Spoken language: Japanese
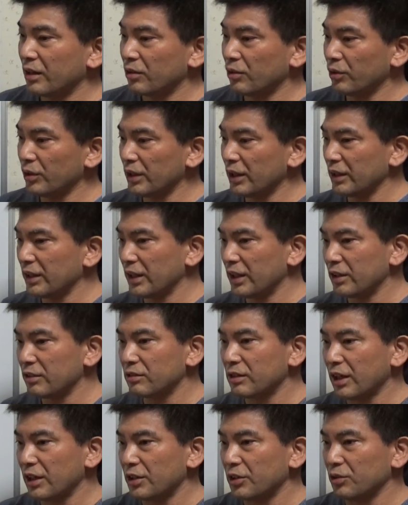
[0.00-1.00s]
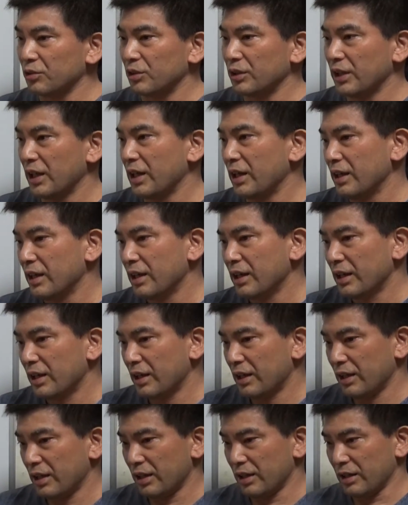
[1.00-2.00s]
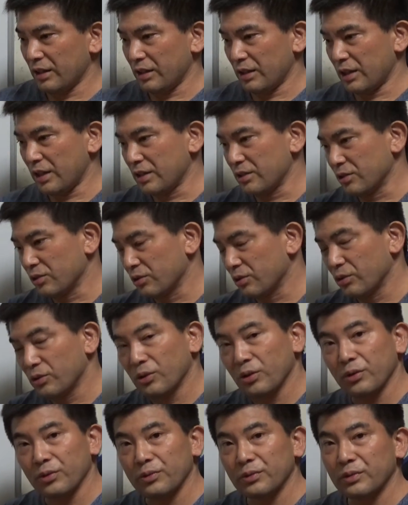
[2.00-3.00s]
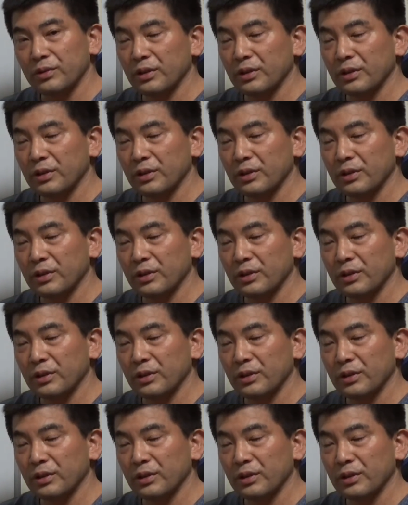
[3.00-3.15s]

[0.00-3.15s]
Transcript: これができるかによって、演奏の